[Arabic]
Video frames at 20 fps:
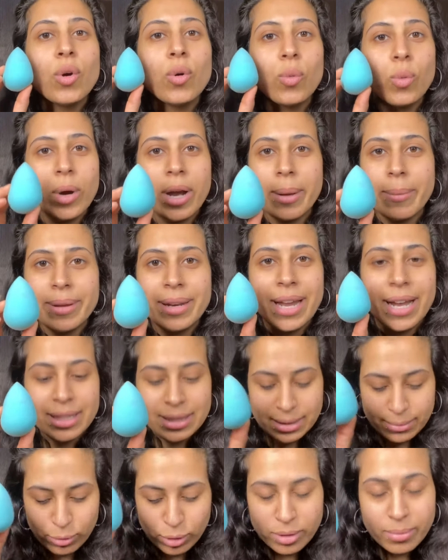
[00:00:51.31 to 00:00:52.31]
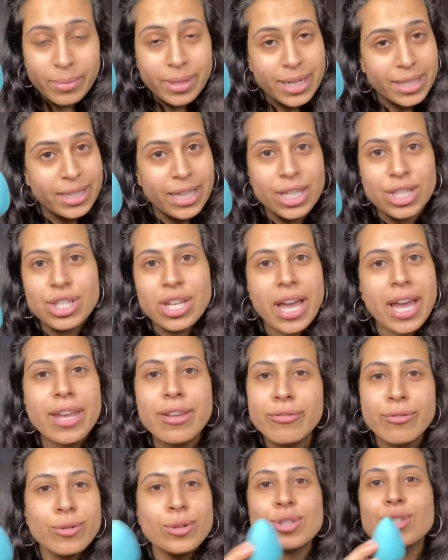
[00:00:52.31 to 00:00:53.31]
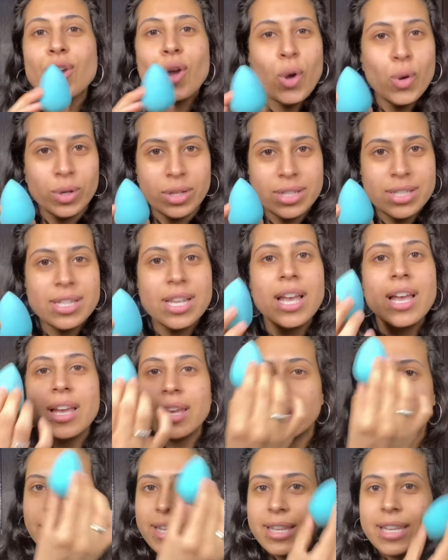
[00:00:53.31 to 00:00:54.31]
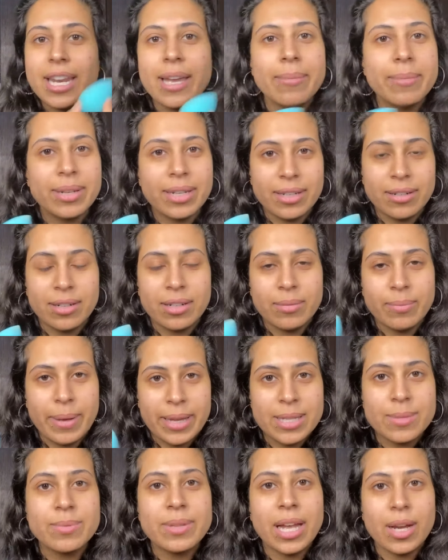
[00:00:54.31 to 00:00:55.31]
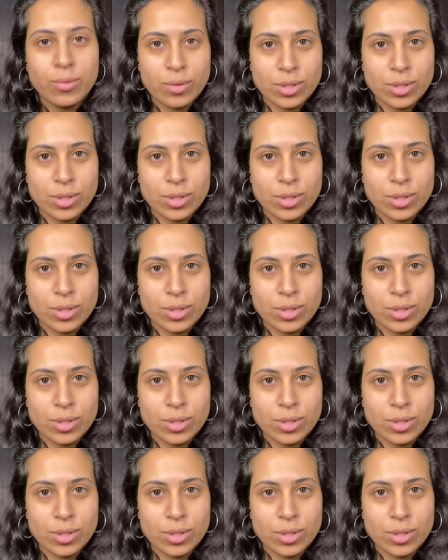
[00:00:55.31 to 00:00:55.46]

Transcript: وكمان حتى ممكن ما نحتاجش اي فرشه خالص ان احنا نعمل البيز بتاع